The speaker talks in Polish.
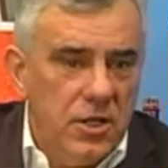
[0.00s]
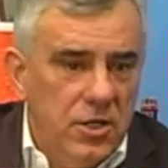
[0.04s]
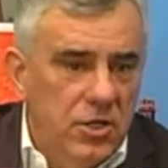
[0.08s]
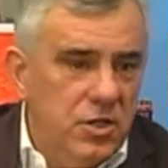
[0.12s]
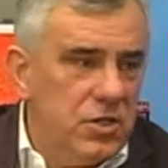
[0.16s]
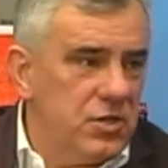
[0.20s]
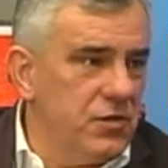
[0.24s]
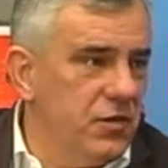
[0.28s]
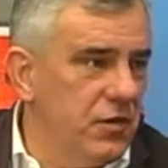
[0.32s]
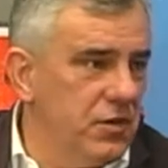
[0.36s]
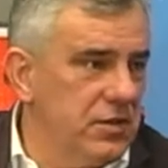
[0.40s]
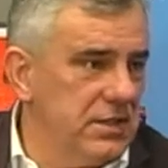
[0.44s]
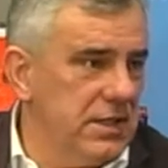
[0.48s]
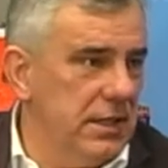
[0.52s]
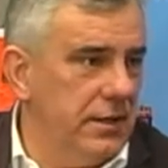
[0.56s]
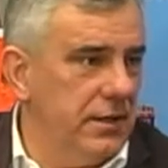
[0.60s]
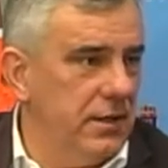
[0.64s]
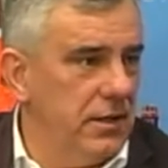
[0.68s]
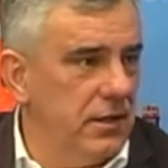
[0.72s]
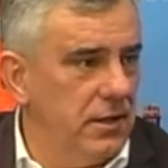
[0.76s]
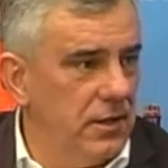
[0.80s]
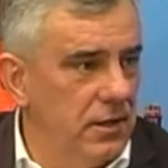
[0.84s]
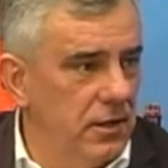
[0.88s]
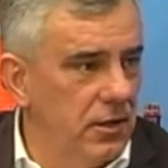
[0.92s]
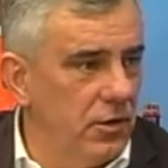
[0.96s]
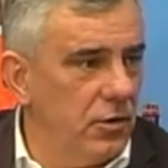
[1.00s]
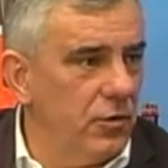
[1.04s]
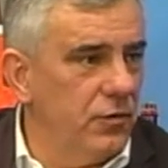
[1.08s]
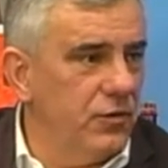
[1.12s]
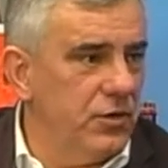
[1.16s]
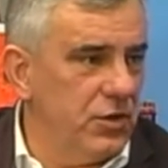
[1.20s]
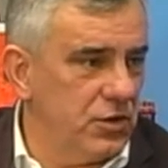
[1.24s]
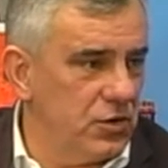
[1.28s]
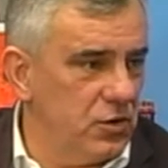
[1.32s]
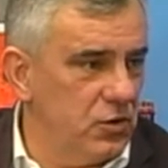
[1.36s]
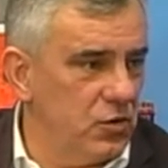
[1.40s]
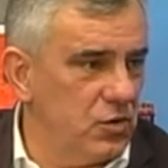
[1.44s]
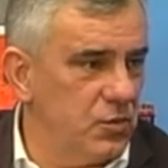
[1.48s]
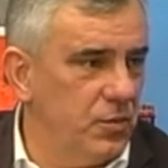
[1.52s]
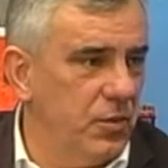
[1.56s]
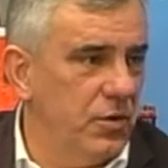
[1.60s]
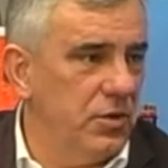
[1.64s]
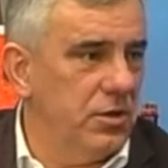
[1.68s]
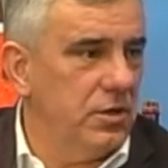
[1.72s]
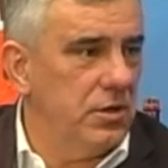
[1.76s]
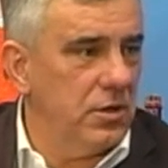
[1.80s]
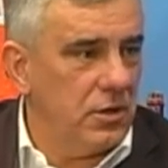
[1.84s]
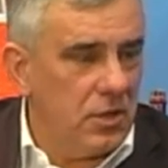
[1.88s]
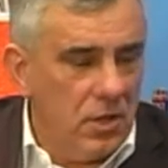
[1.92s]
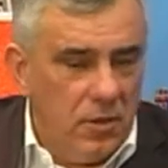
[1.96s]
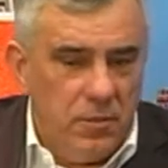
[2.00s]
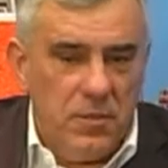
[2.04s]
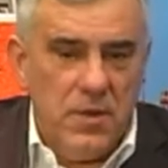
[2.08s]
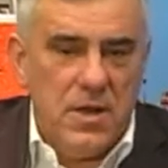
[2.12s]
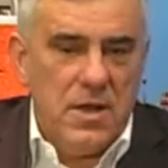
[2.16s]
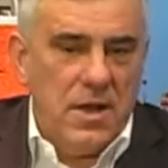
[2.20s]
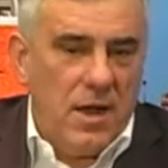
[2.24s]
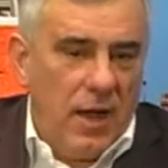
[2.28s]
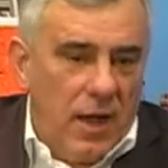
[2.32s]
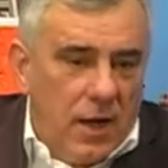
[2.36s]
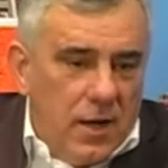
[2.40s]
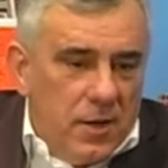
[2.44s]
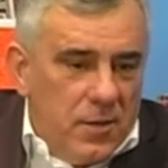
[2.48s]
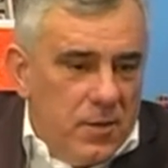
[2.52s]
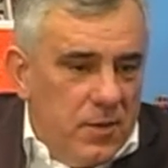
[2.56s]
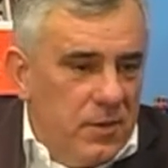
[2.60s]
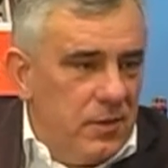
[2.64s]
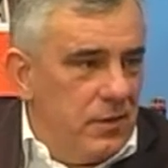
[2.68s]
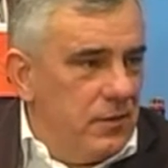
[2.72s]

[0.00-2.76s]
i niezwiązane również są z polityką, ale...